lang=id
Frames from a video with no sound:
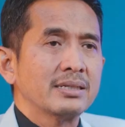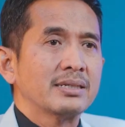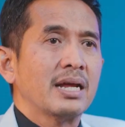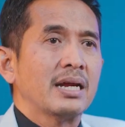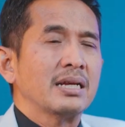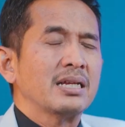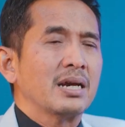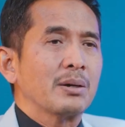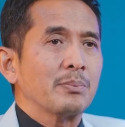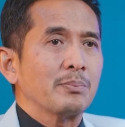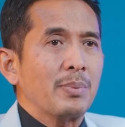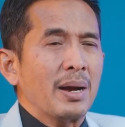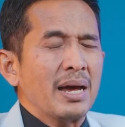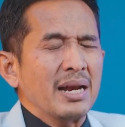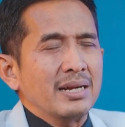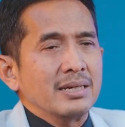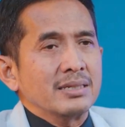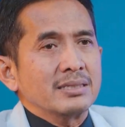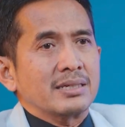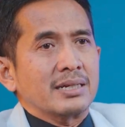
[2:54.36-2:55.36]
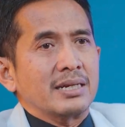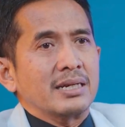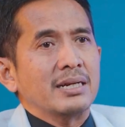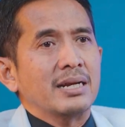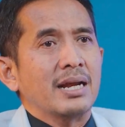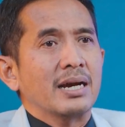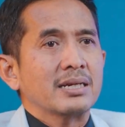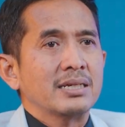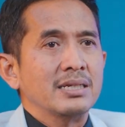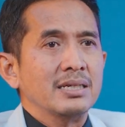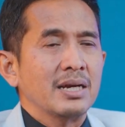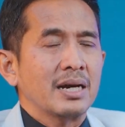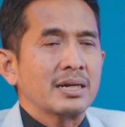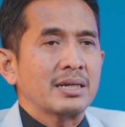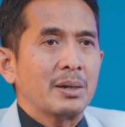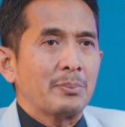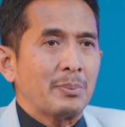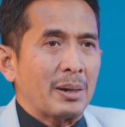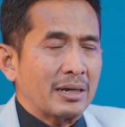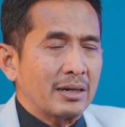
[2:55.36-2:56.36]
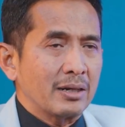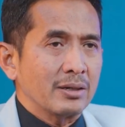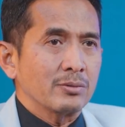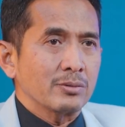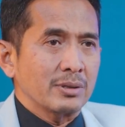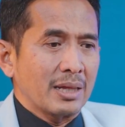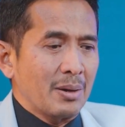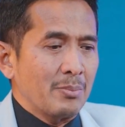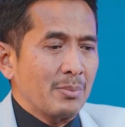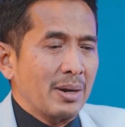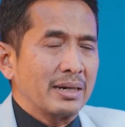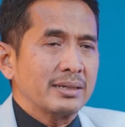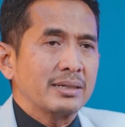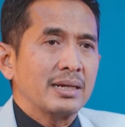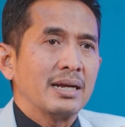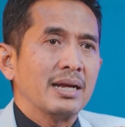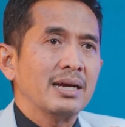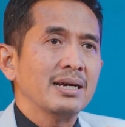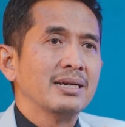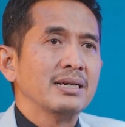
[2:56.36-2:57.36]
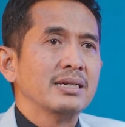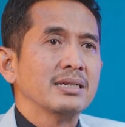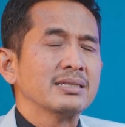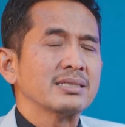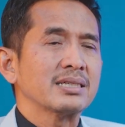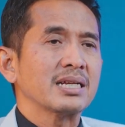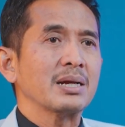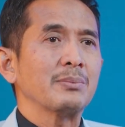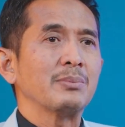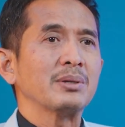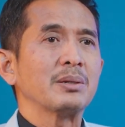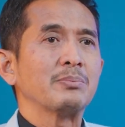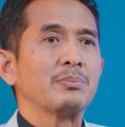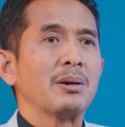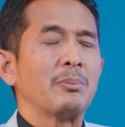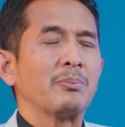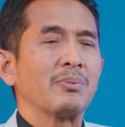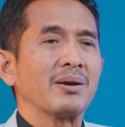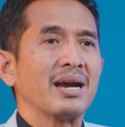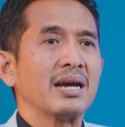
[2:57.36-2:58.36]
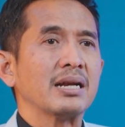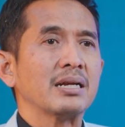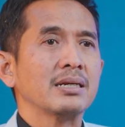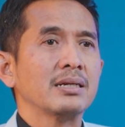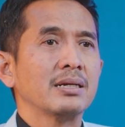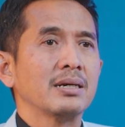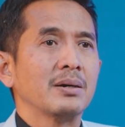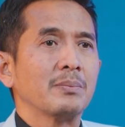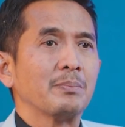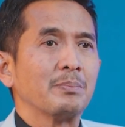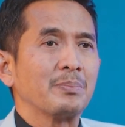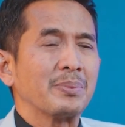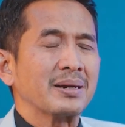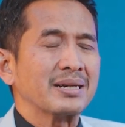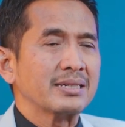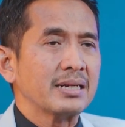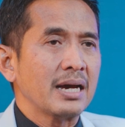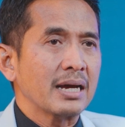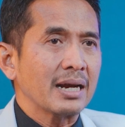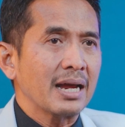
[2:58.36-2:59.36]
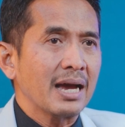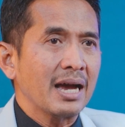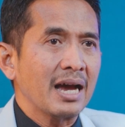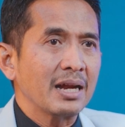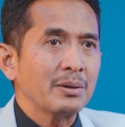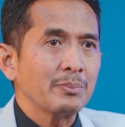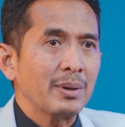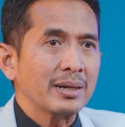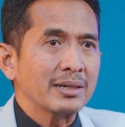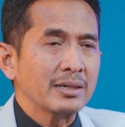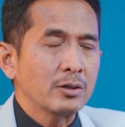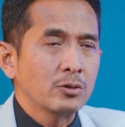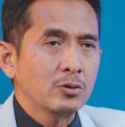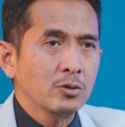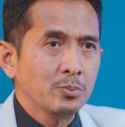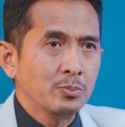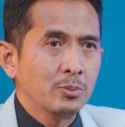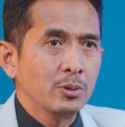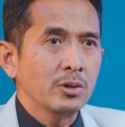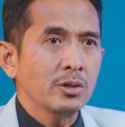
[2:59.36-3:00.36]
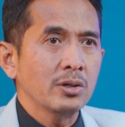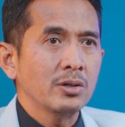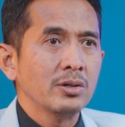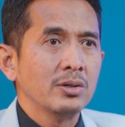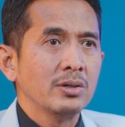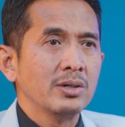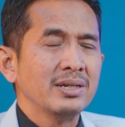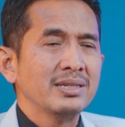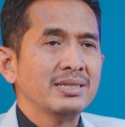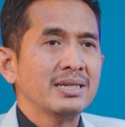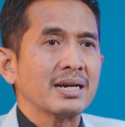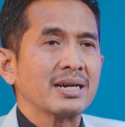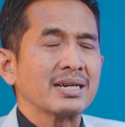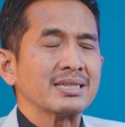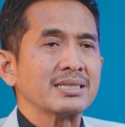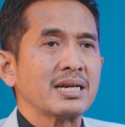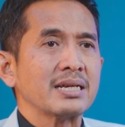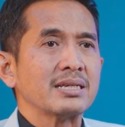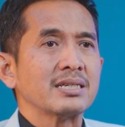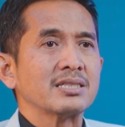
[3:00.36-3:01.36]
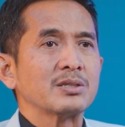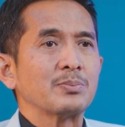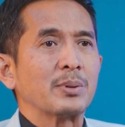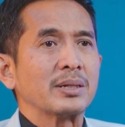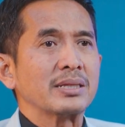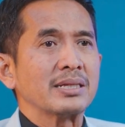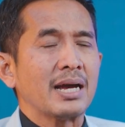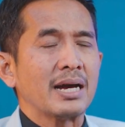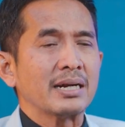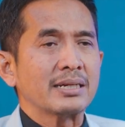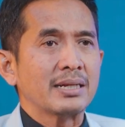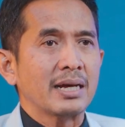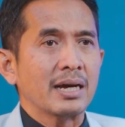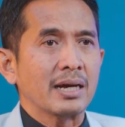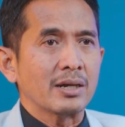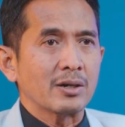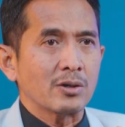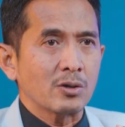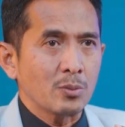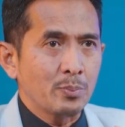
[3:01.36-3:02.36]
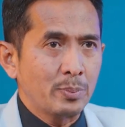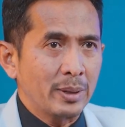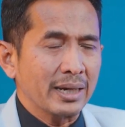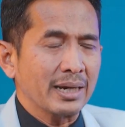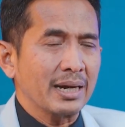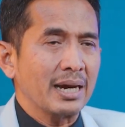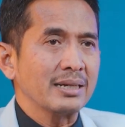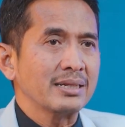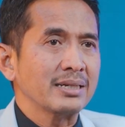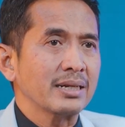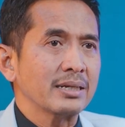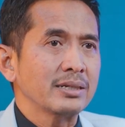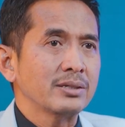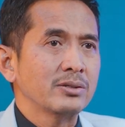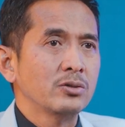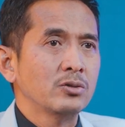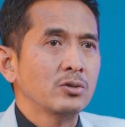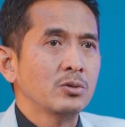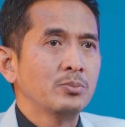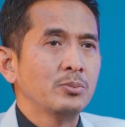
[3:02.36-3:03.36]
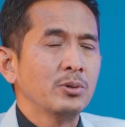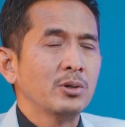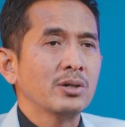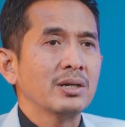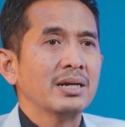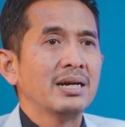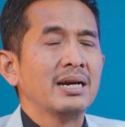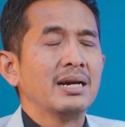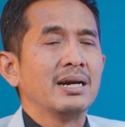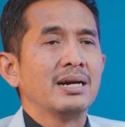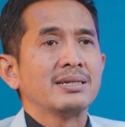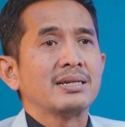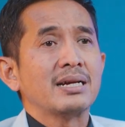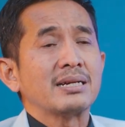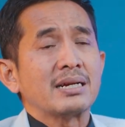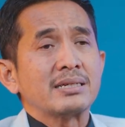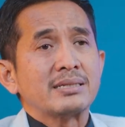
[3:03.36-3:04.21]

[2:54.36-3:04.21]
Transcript: dan yang paling sering lagi ada pada yang utama adalah sering menyebabkan perdarahan pada dubur yang kesannya seperti ada robekan nyeri di dubur dan